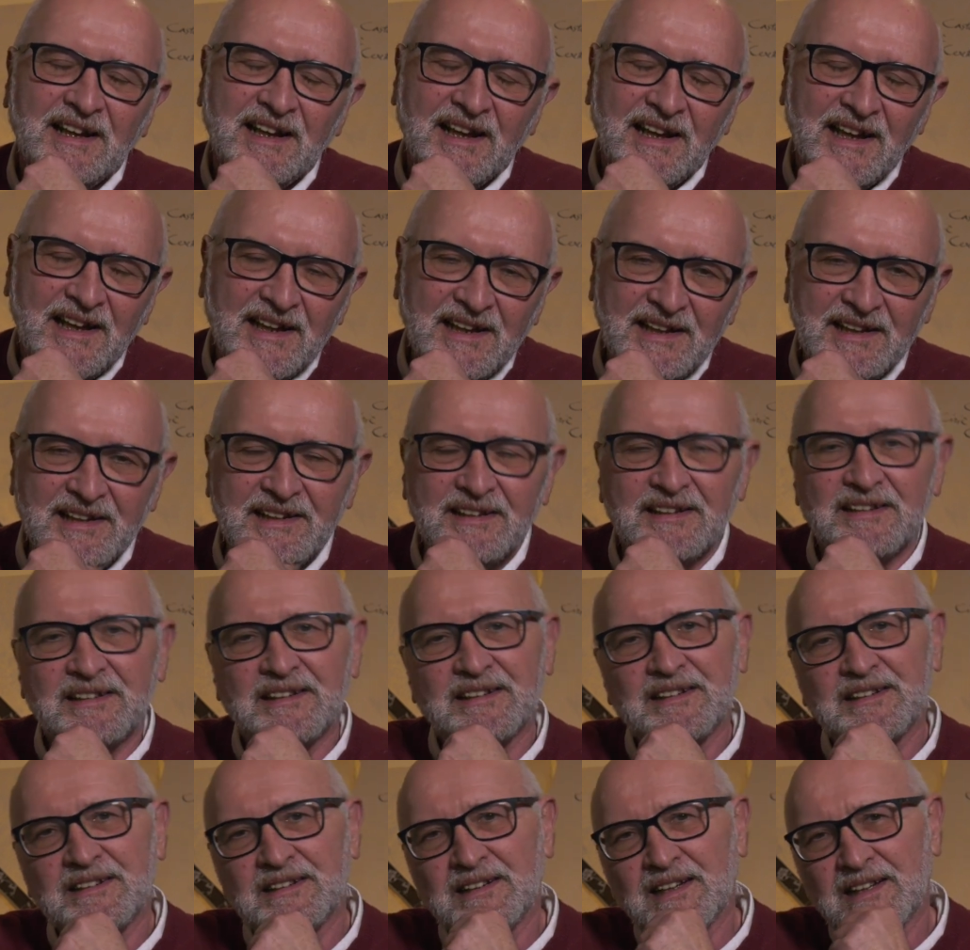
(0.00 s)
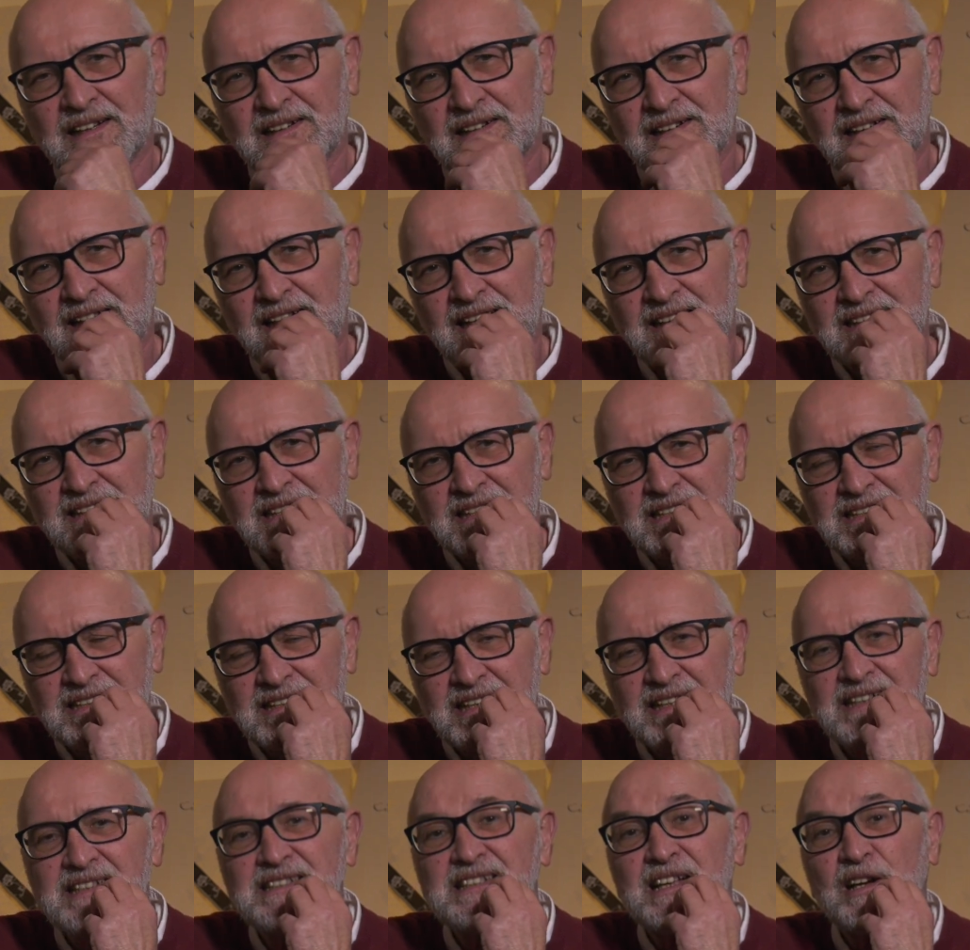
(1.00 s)
E, e eh,
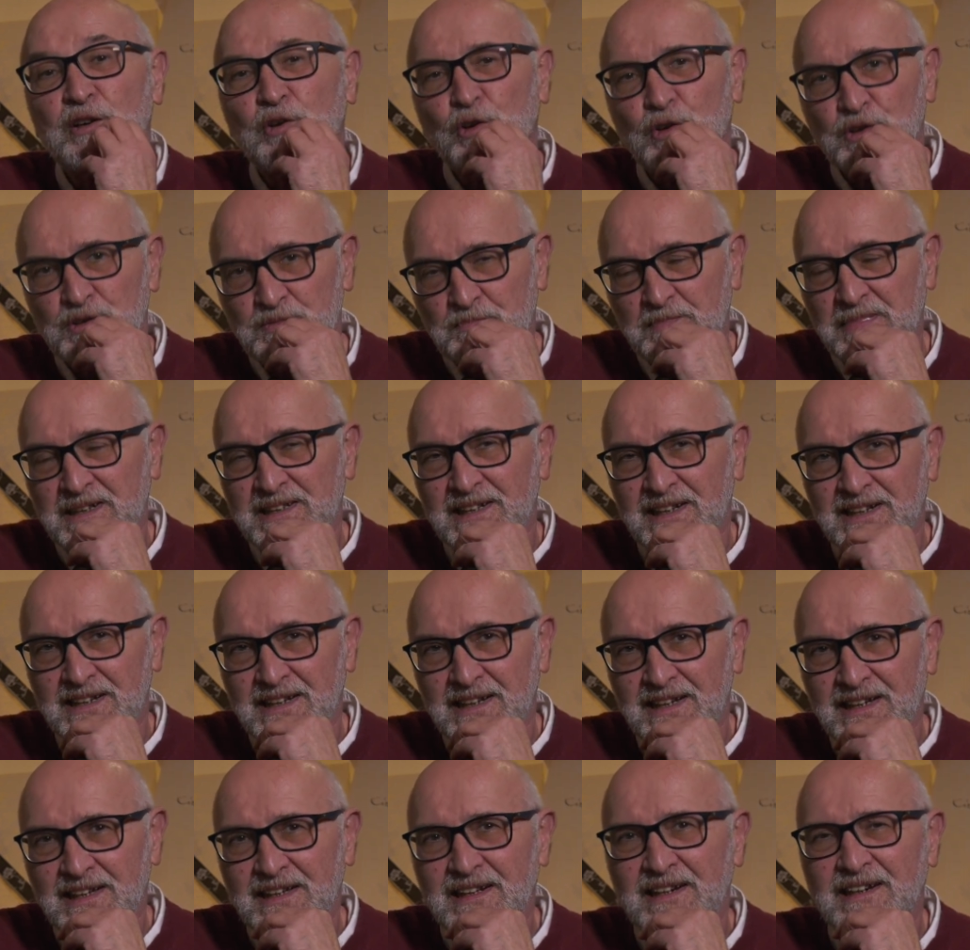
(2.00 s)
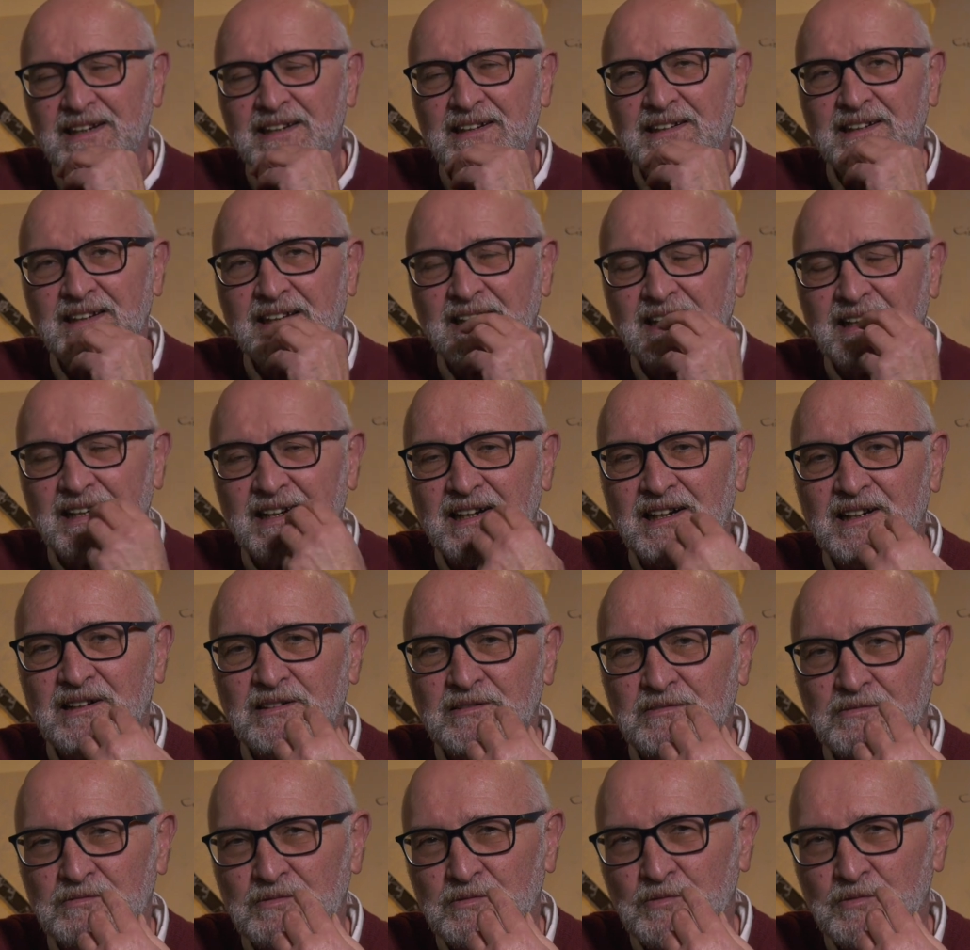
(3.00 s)
l'assistenza ospedaliera era